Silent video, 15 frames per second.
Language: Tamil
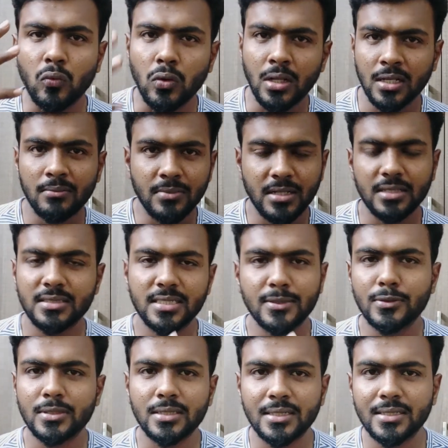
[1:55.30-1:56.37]
உலகம் அறிஞ்ச
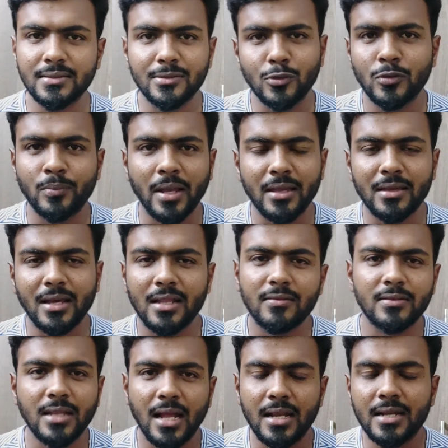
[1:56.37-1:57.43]
ஒரு உண்மை அது
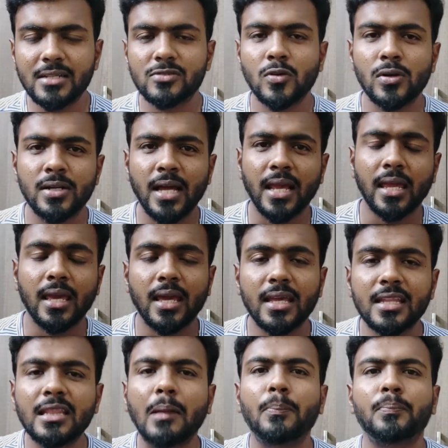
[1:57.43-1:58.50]
வந்து ஆல்ரெடி சொல்லிட்டாங்க
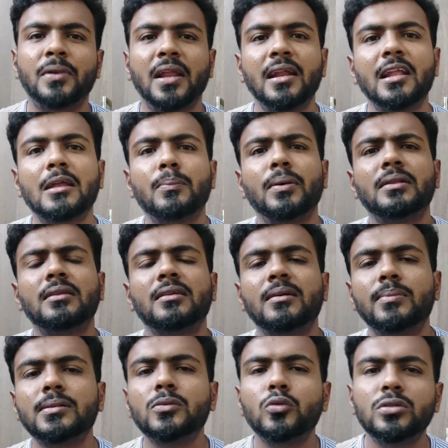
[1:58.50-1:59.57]
இந்த ட்ரெய்லரை
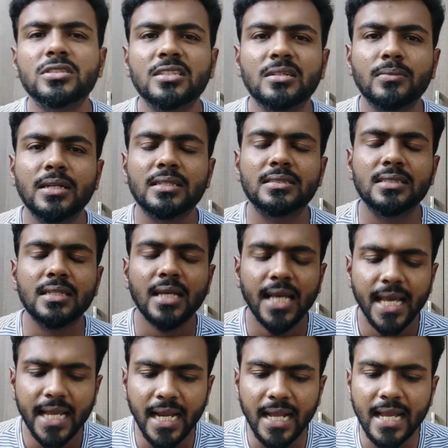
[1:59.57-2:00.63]
பார்த்ததுக்கப்புறம் ஊர்ஜிதமாயிருச்சு
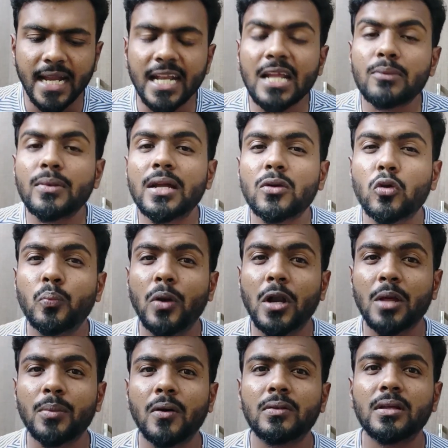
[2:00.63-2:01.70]
எனக்கு என்ன மாதிரி ஒரு
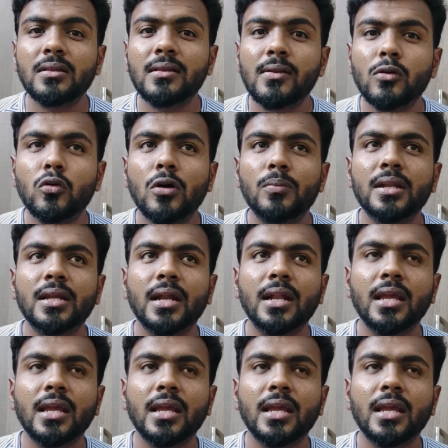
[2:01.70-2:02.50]
படமாக வந்து இது இருக்கும் அப்படின்னு